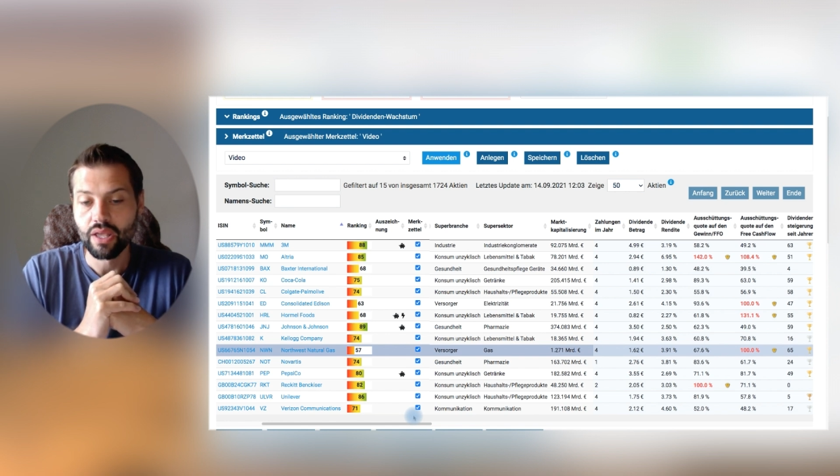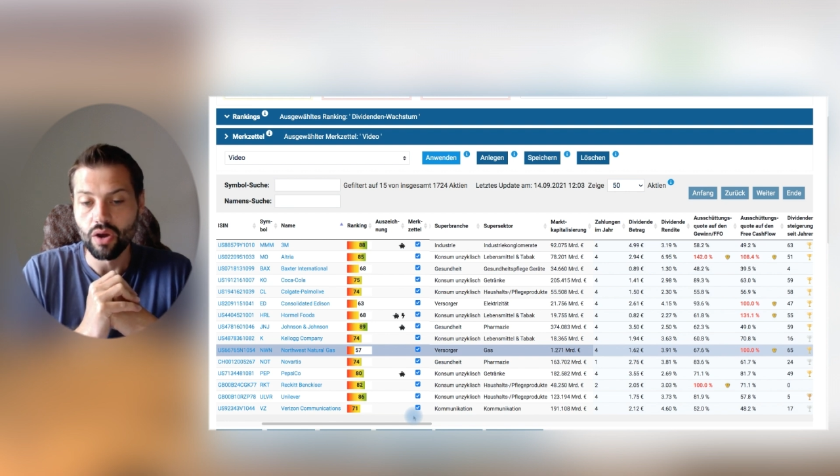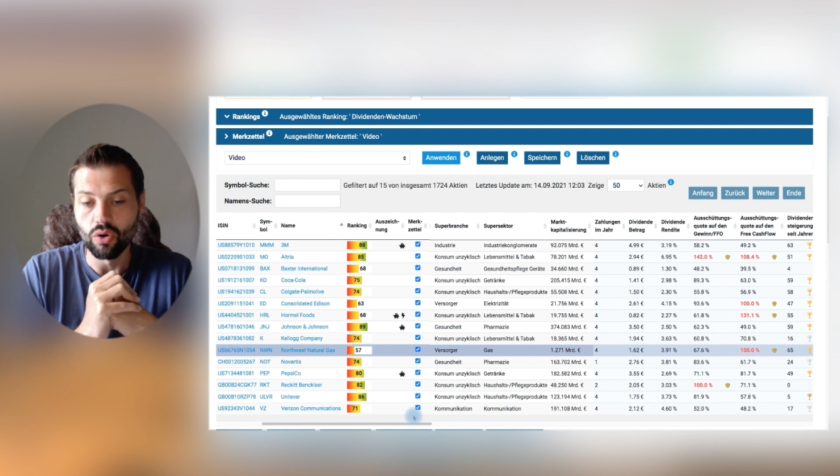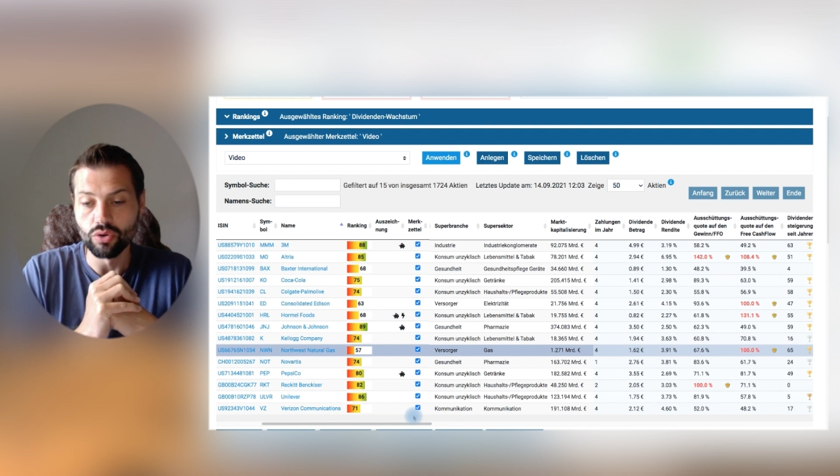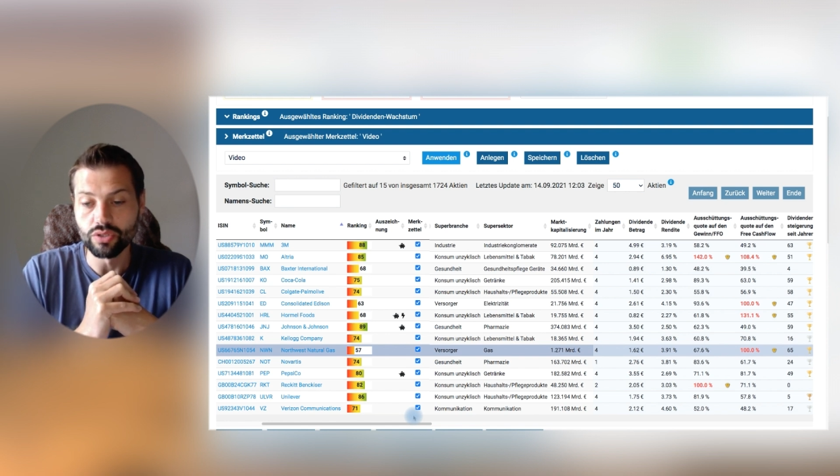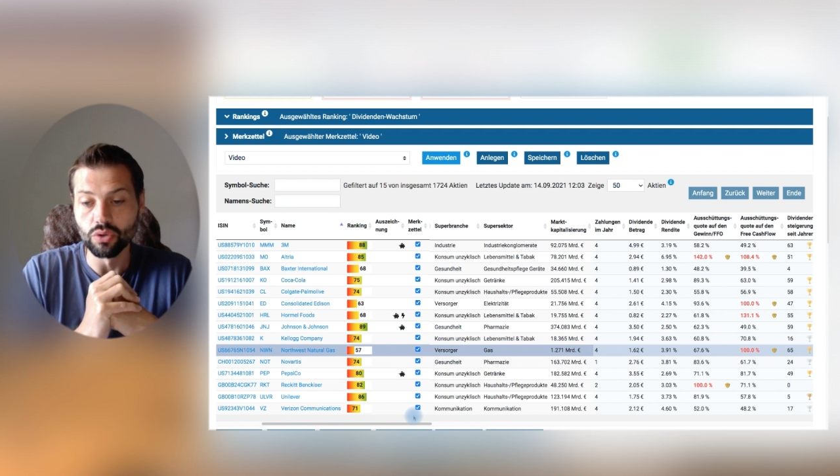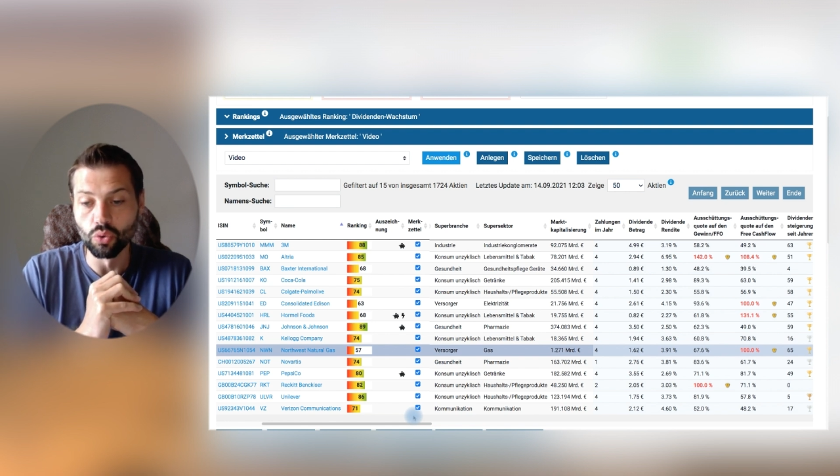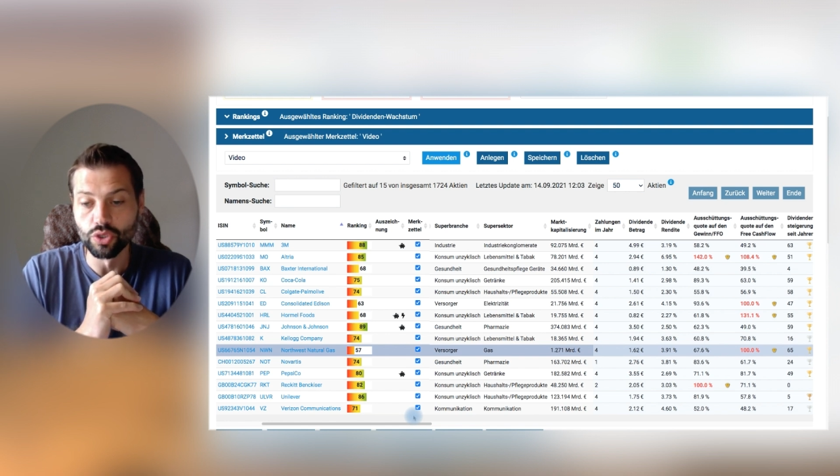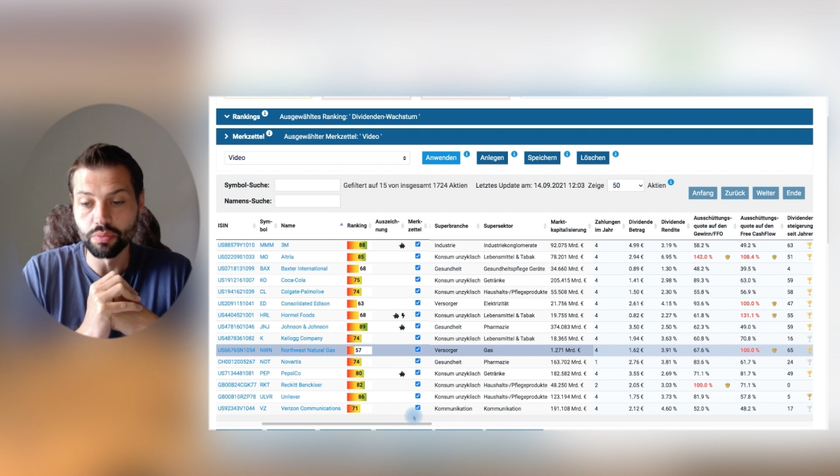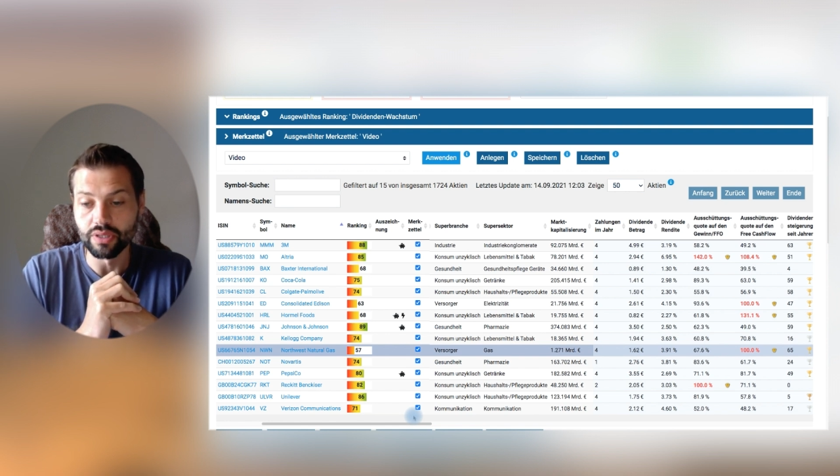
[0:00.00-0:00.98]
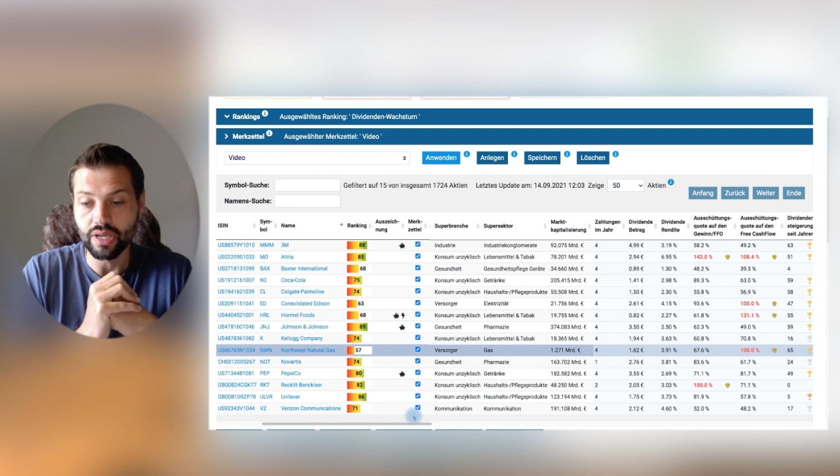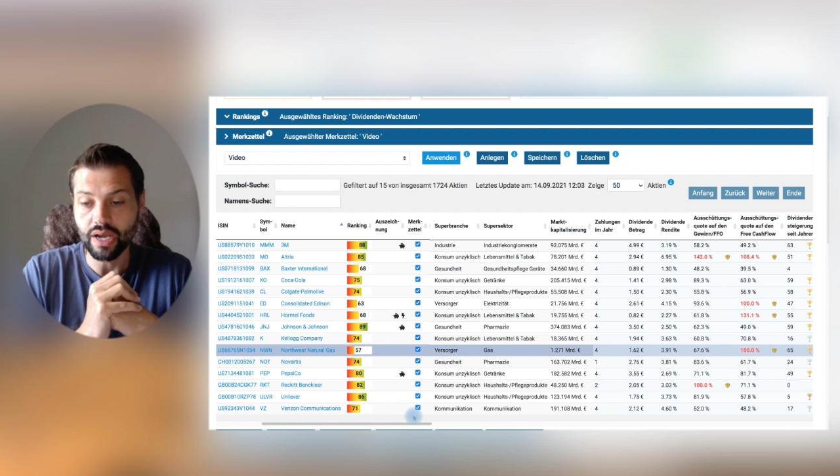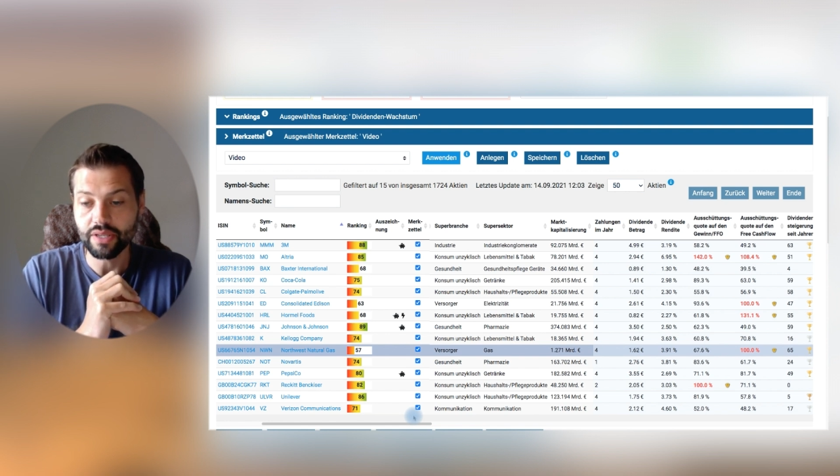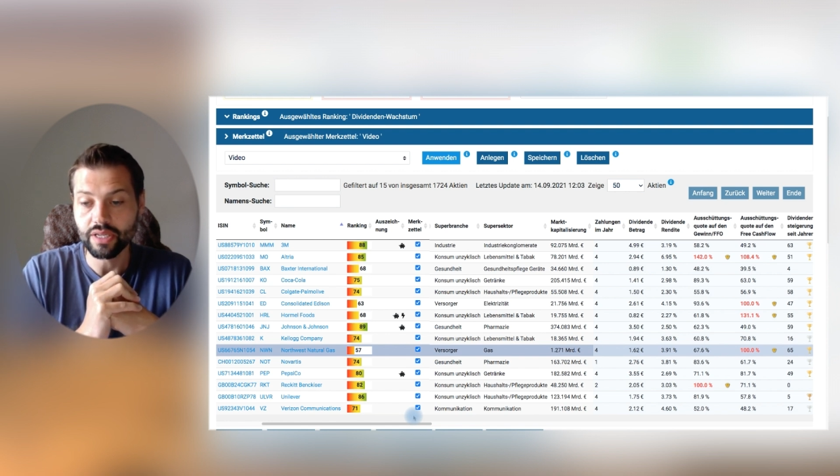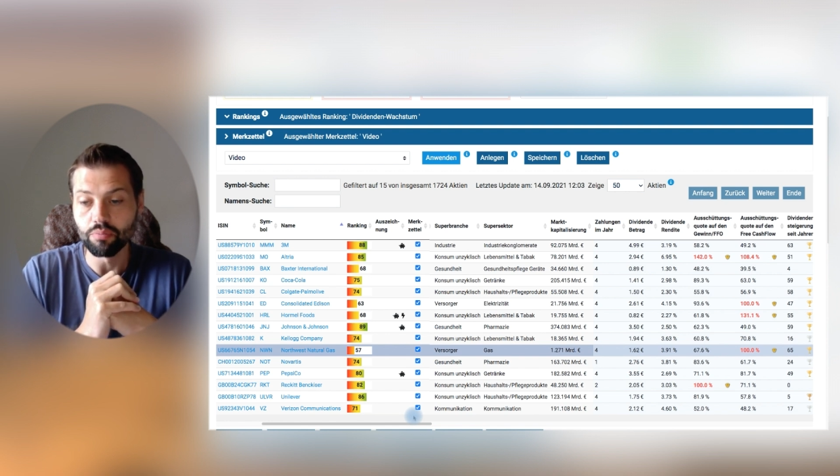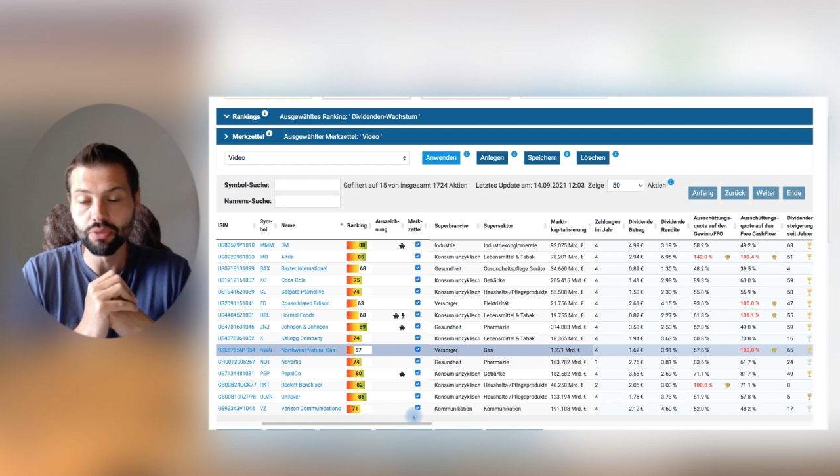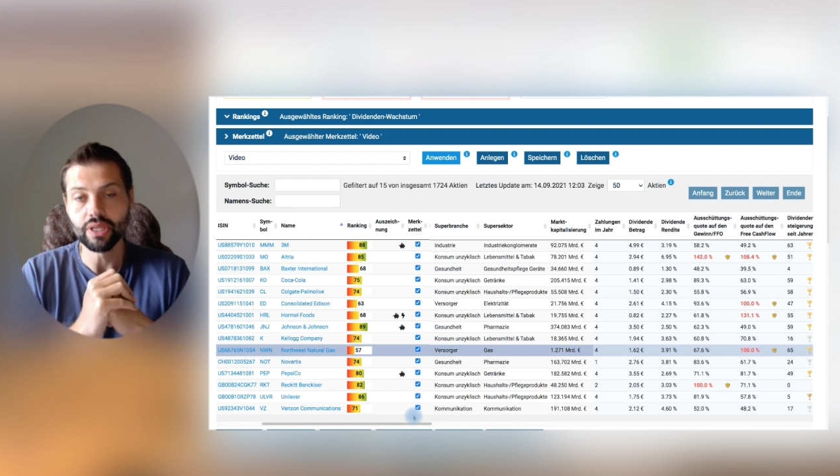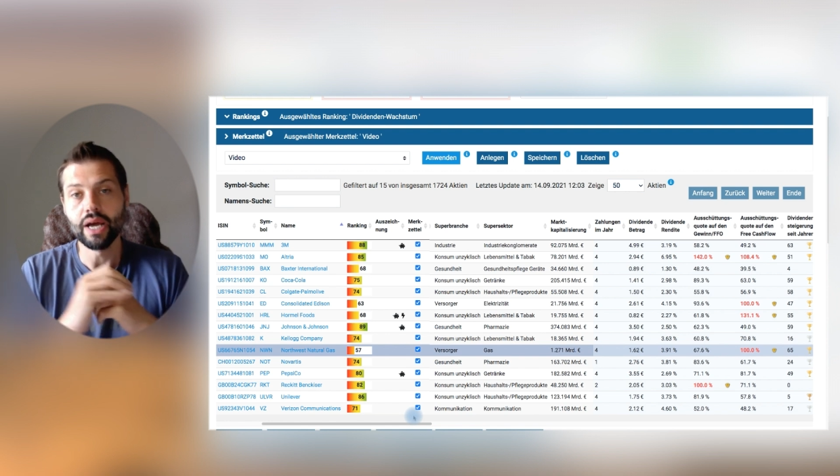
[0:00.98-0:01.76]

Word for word: aus Großbritannien mit